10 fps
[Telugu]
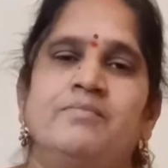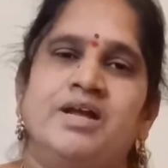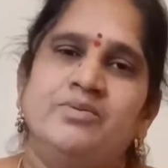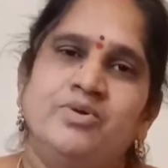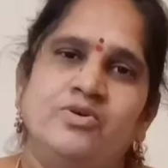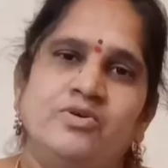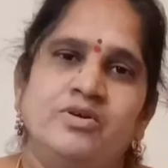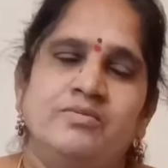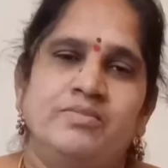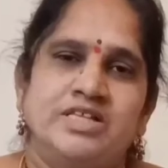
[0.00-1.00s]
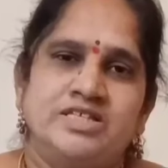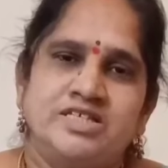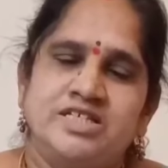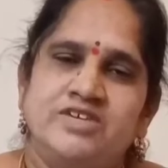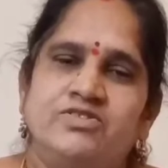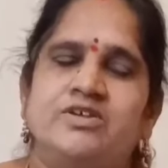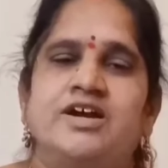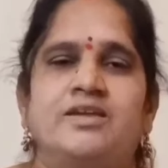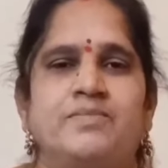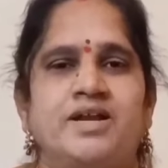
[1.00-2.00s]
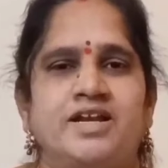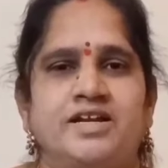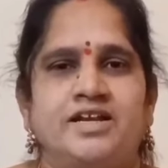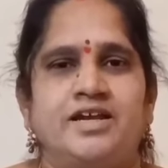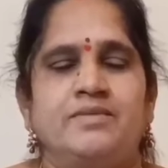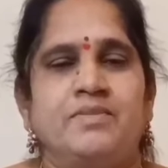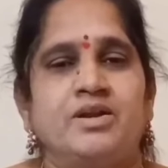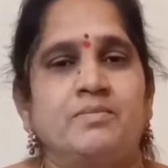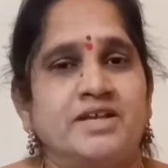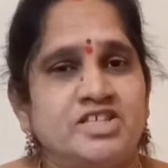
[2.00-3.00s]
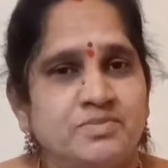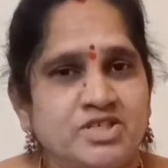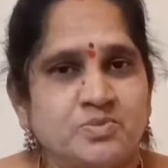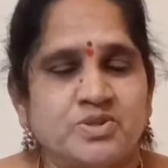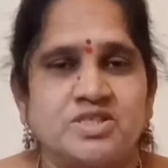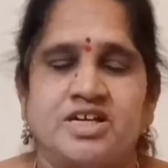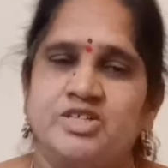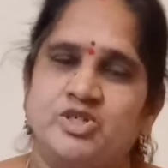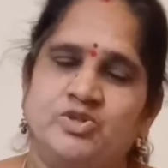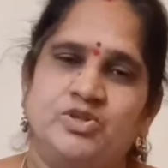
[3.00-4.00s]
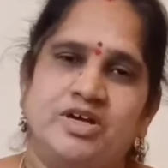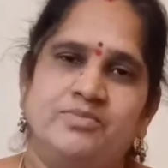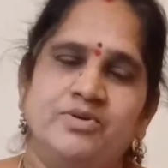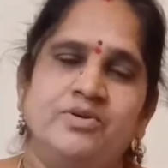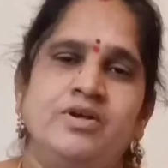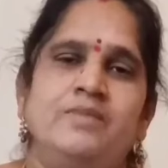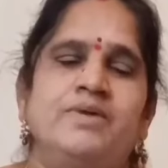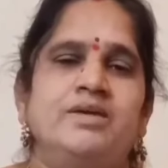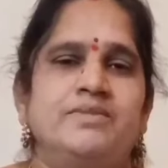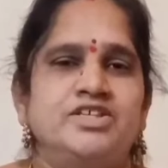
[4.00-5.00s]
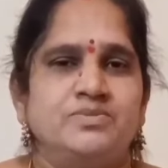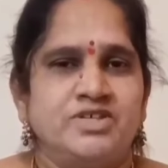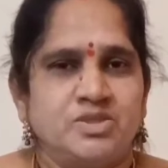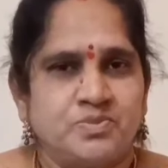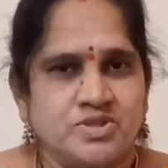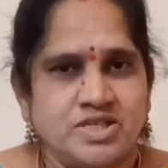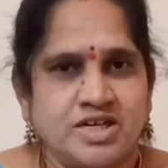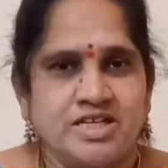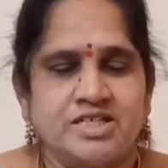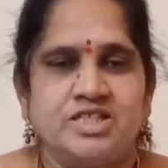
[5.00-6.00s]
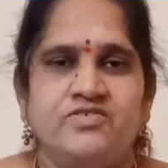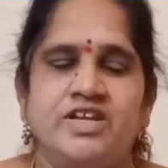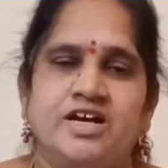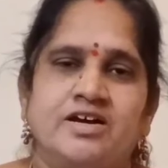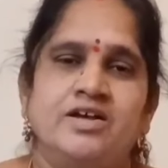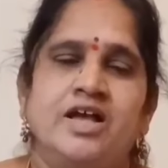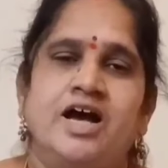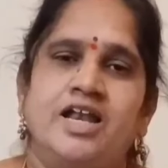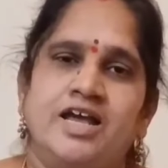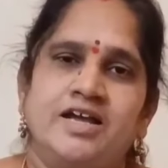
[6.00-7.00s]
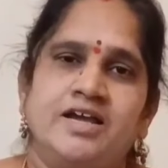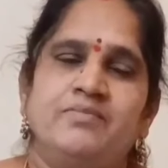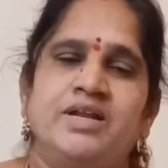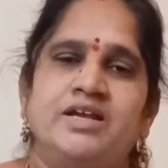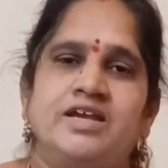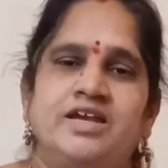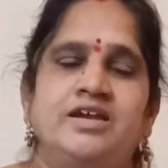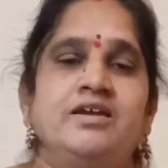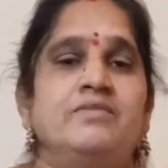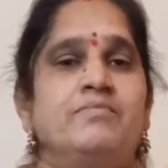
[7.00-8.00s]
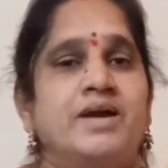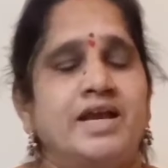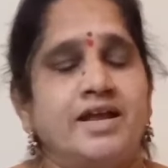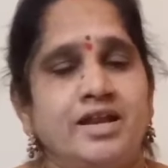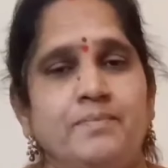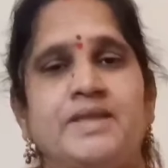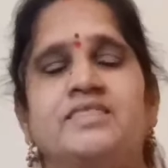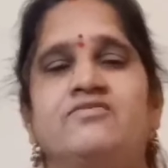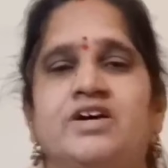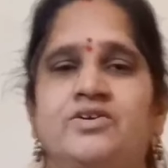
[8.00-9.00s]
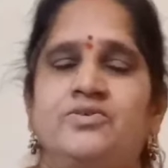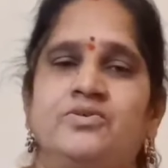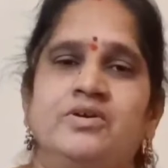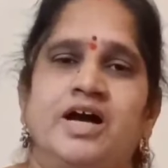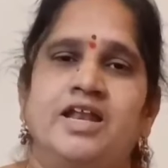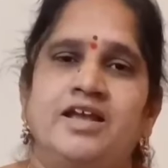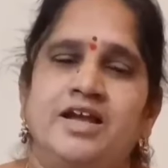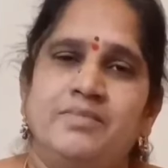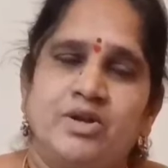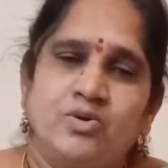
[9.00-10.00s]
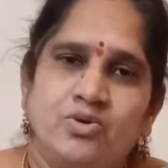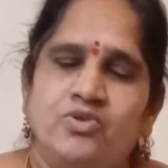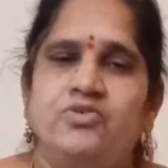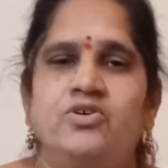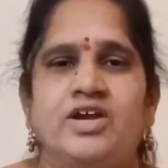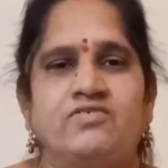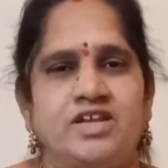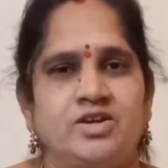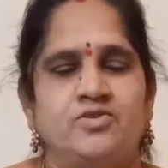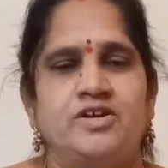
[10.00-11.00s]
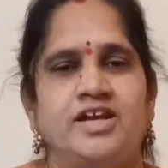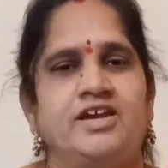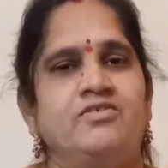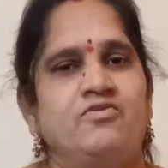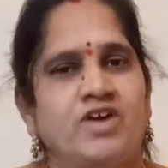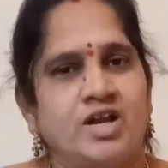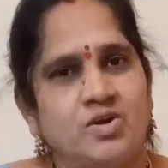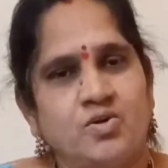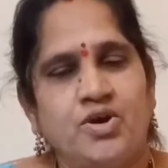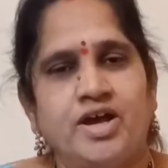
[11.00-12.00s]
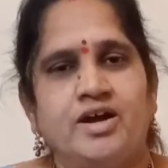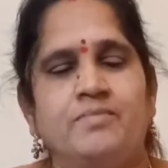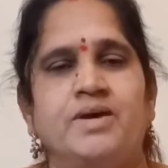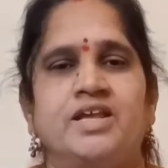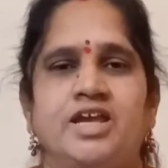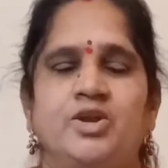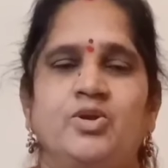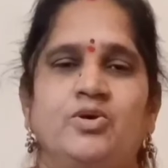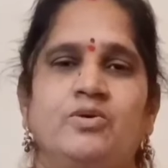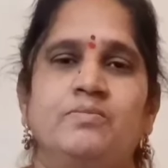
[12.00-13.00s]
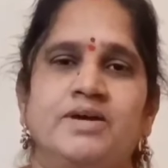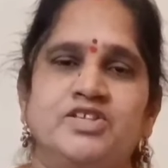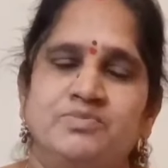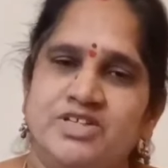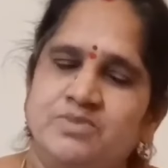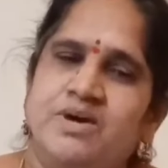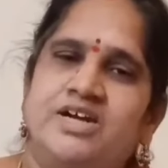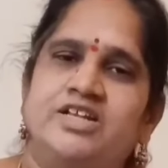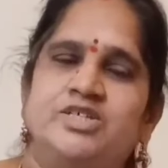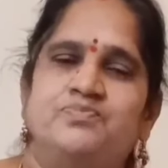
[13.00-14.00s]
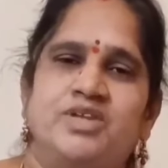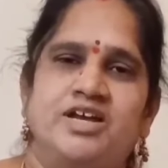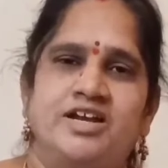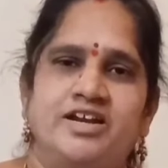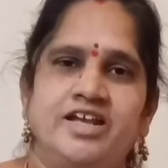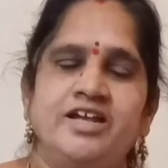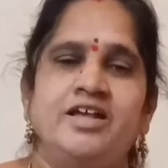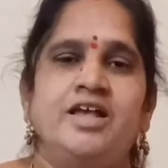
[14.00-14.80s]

మనము మంచి జీవితం గడపాలంటే మనం మంచి మంచి పుస్తకాలు చదువుతాము మనం మంచి మంచి పుస్తకాలు చదివినా అలాగే మనకి మనకన్నా పెద్దవారు అలాగే మన గురువులు ఎవరైనా ఉంటే వాళ్ళు కూడా మనకి ఎన్నో మంచి మంచి మాటలు చెప్తారండి